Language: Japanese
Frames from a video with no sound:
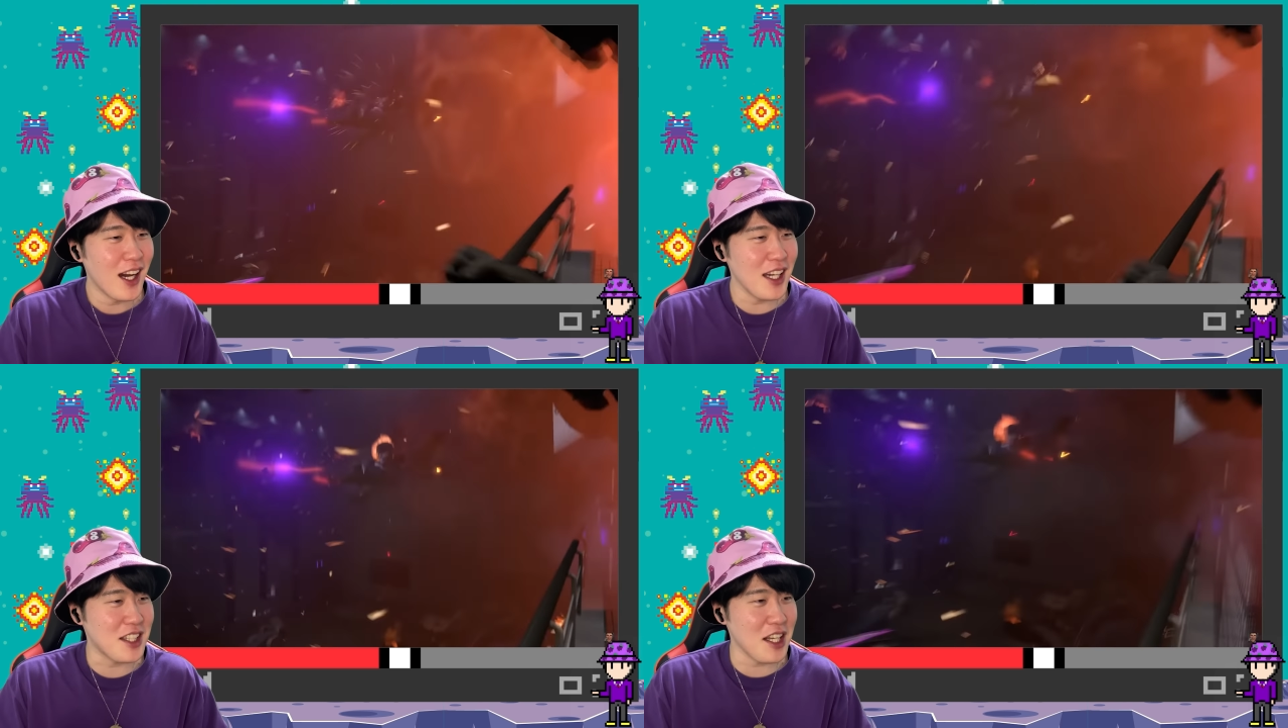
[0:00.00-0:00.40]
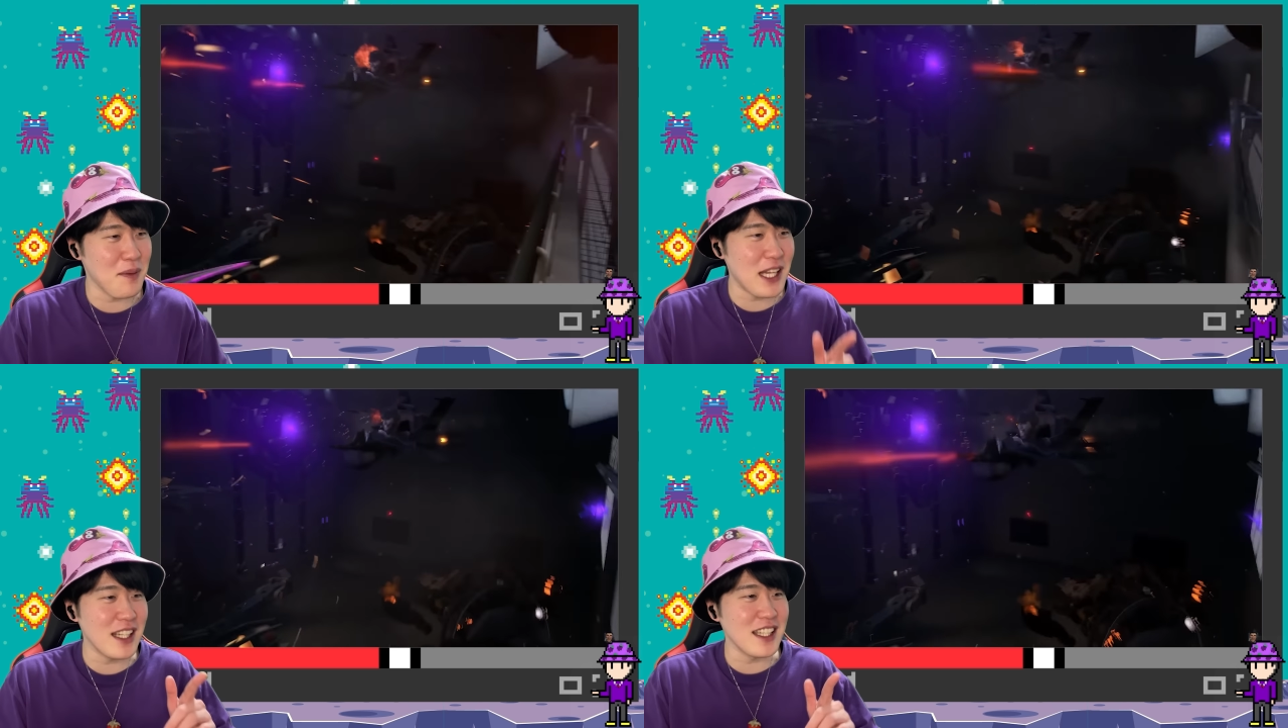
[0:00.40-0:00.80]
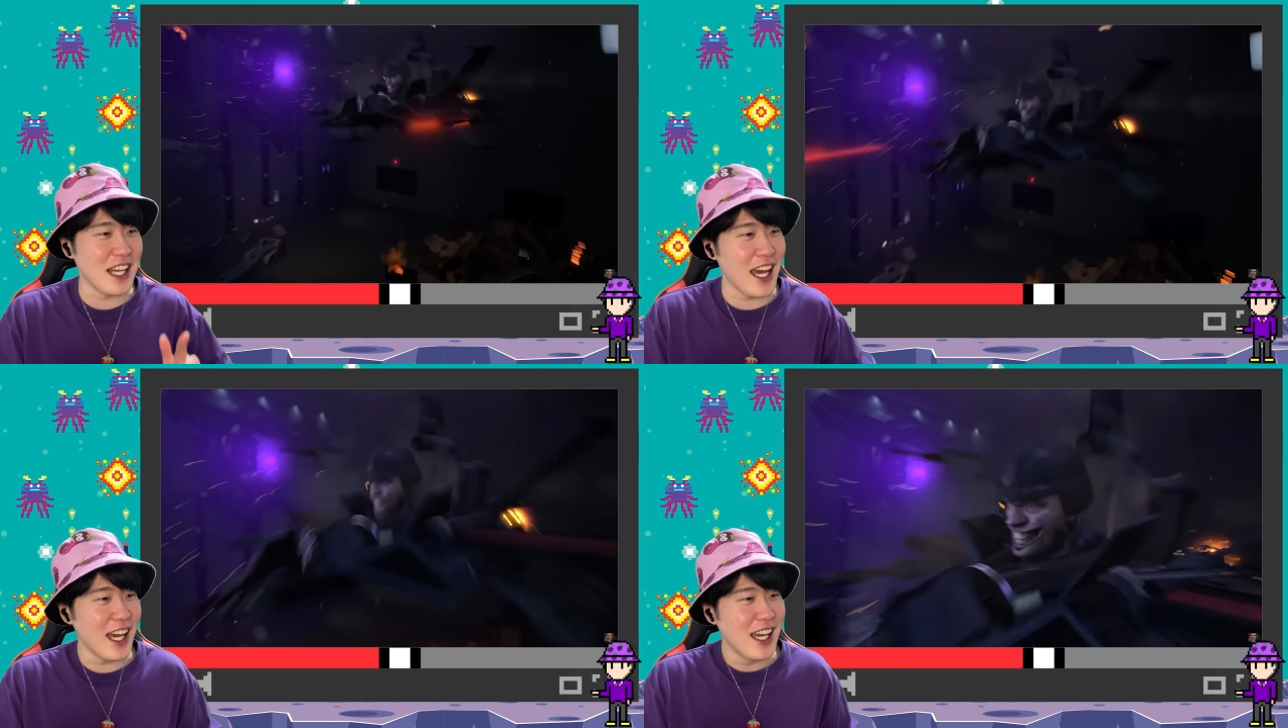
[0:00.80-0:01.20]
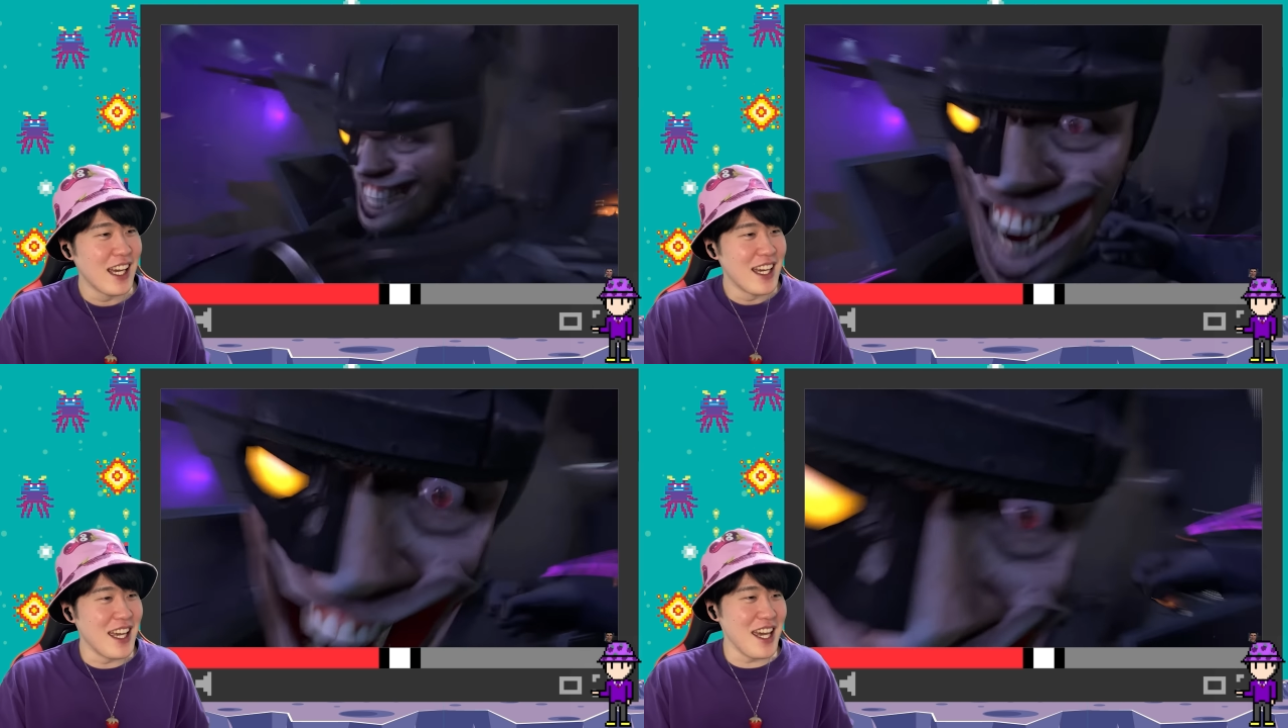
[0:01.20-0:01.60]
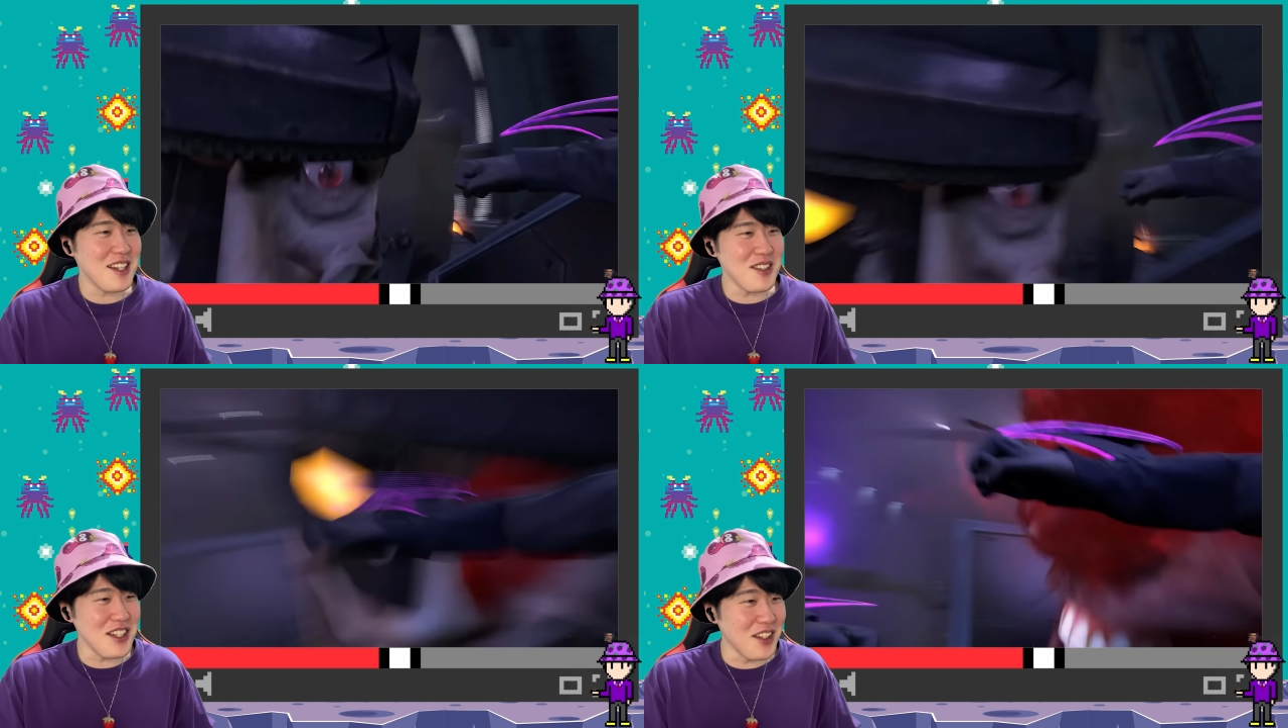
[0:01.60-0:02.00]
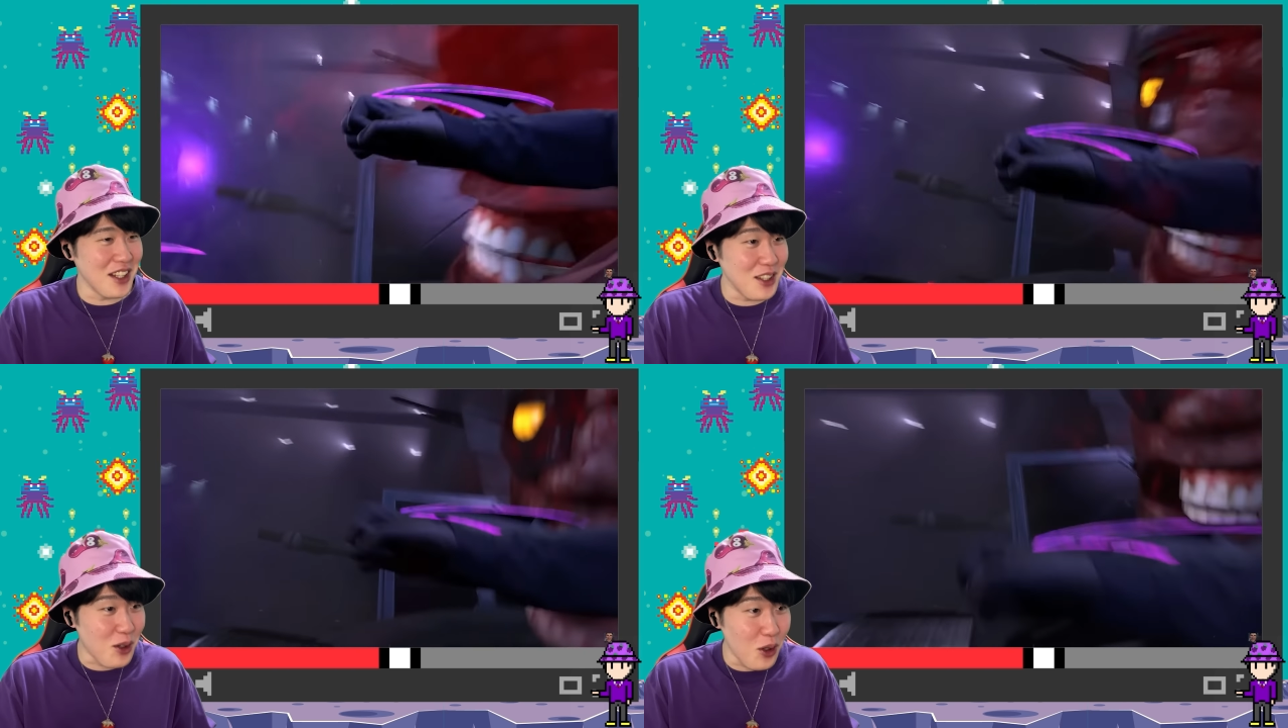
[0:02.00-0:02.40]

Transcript: はい、テレビダディね。えぐいよな、